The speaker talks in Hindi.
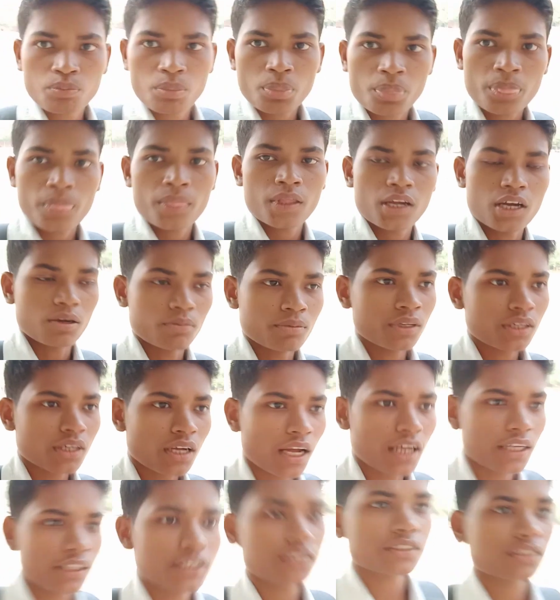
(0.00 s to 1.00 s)
अभी
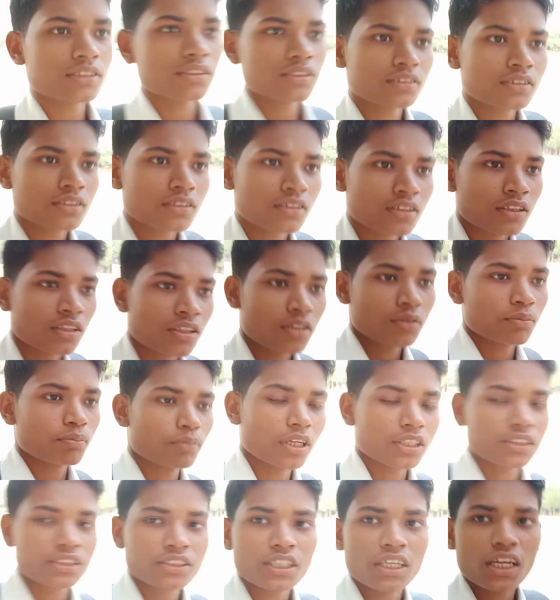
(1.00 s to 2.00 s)
गाइस
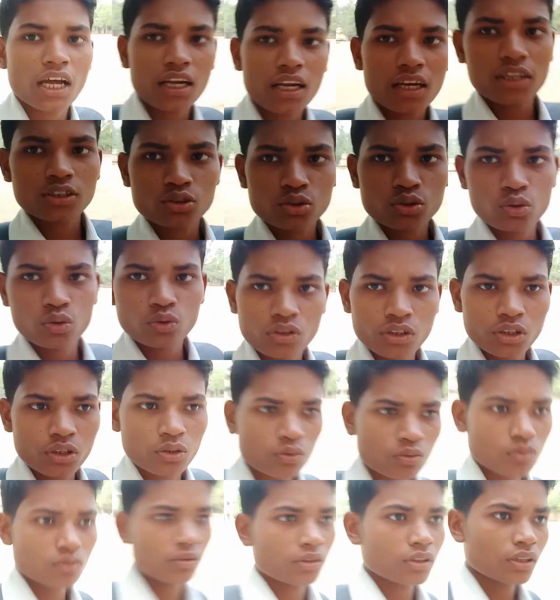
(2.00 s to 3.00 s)
बच्चे आना शुरू ही
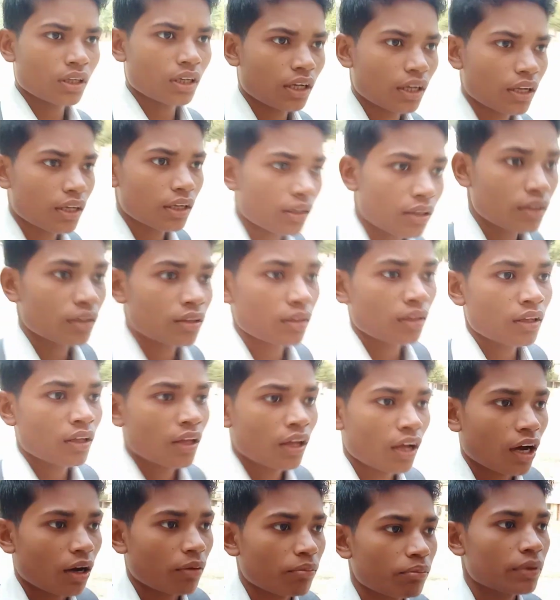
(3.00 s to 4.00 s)
हुई हैं
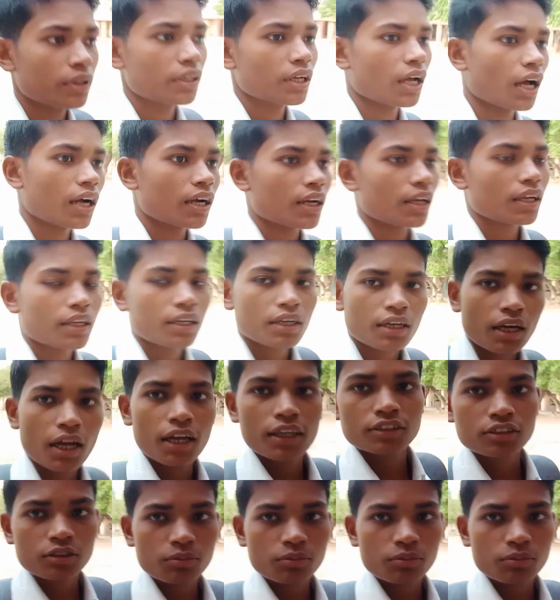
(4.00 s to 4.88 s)
हम भी आ गए हैं गाइस अपने